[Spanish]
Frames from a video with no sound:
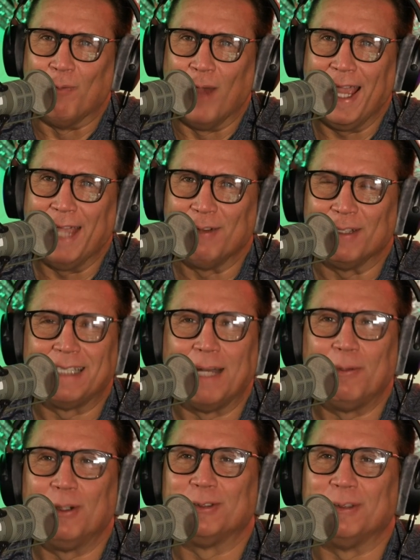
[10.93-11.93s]
Bueno,
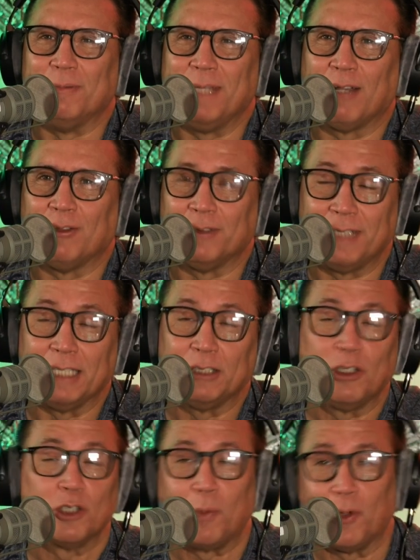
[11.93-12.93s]
estamos bien
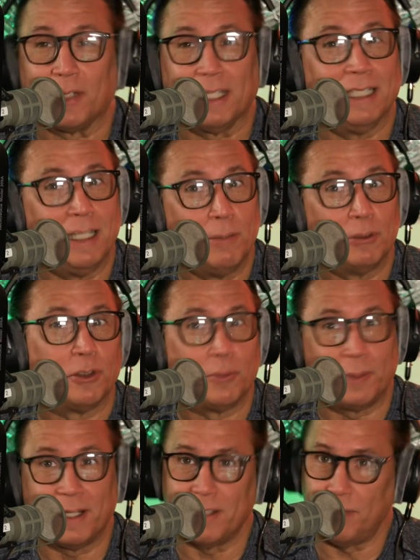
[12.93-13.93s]
contentos porque tenemos
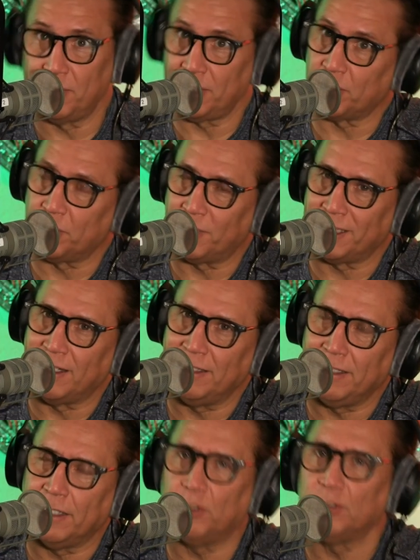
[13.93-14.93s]
sorpresas, muchas sorpresas
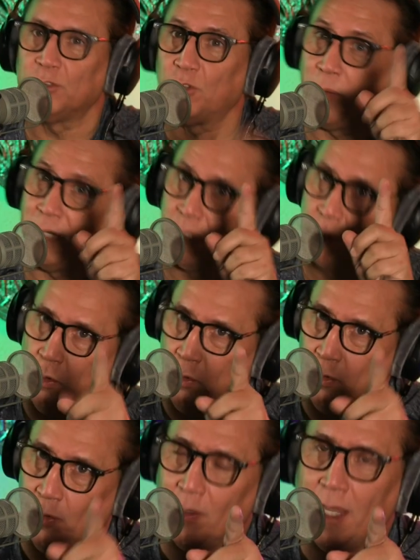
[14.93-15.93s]
el día de hoy, sobre
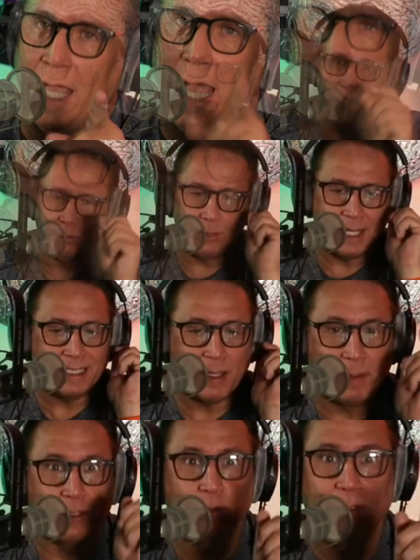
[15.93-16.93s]
todo a todas
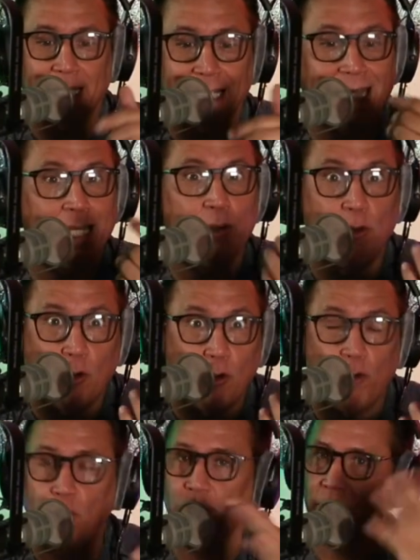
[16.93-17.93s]
esas personas que no
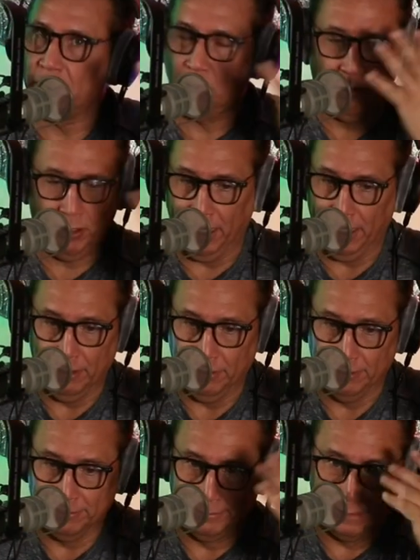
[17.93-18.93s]
conocen o
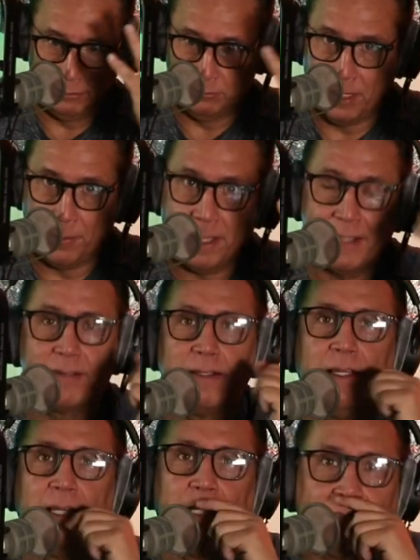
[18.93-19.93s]
que alguna
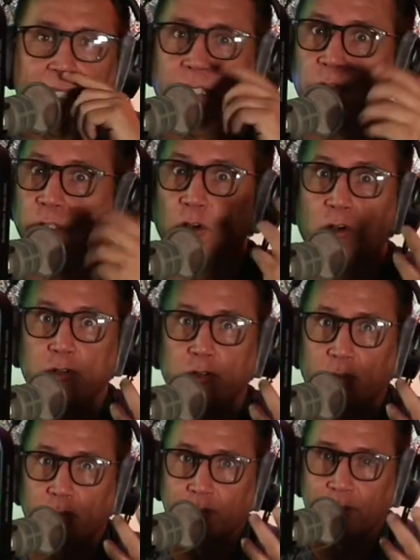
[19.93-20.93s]
vez han tenido
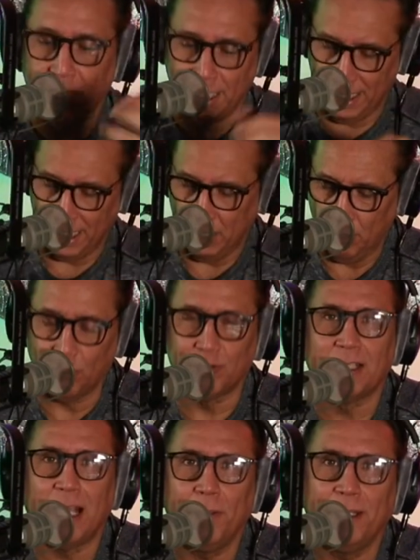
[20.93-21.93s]
negocios y no
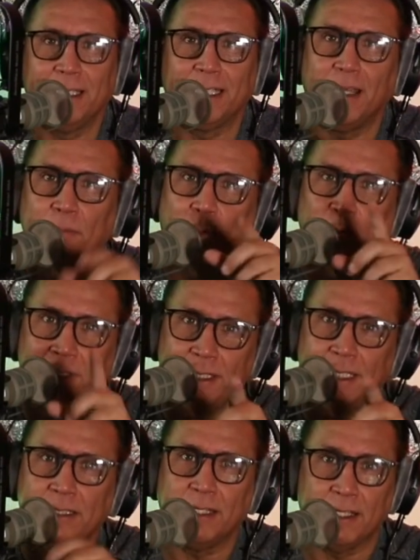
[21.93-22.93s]
saben que
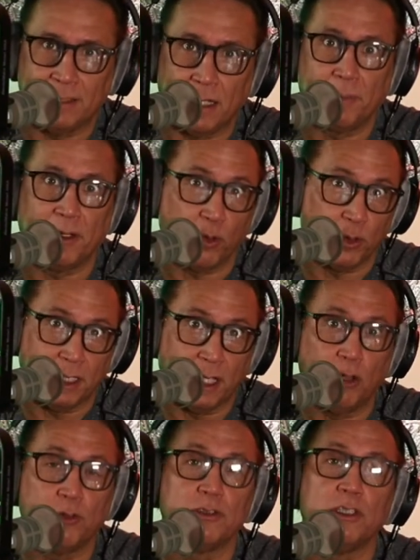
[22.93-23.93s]
podrían estar
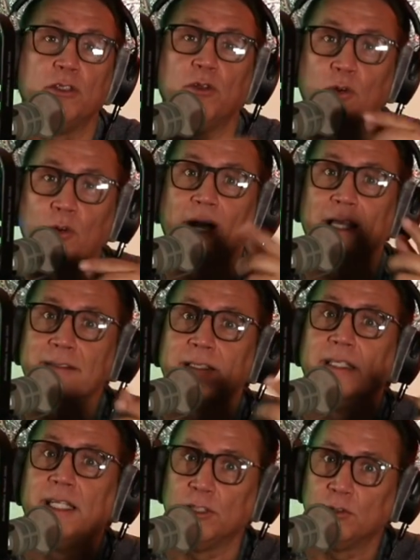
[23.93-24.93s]
perjudicados si no
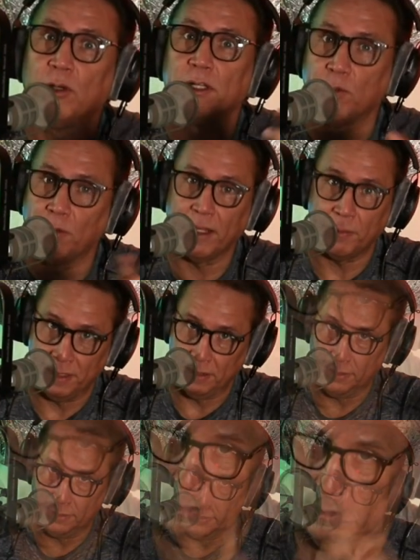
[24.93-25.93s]
hacen esto
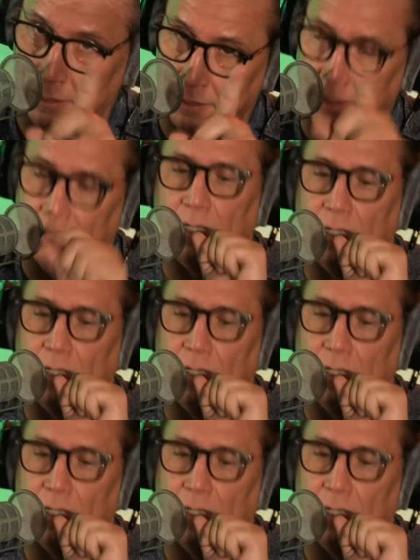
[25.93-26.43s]
adecuadamente. ¿eh?